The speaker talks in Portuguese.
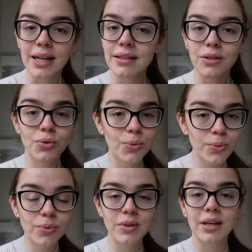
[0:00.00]
Lá tem
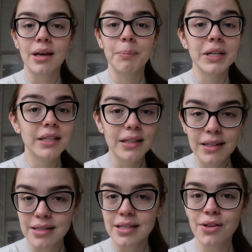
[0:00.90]
tudo, tem a
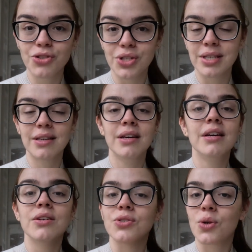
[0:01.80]
planilha certinha
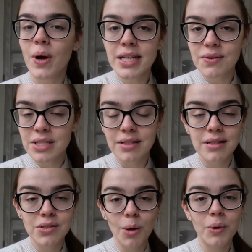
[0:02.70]
de quais
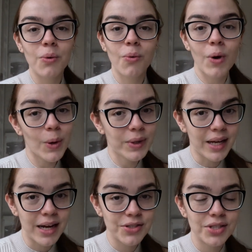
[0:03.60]
vacinas toma com qual
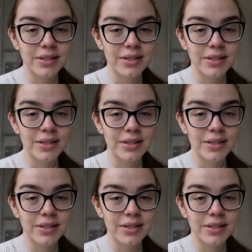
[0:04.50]
idade.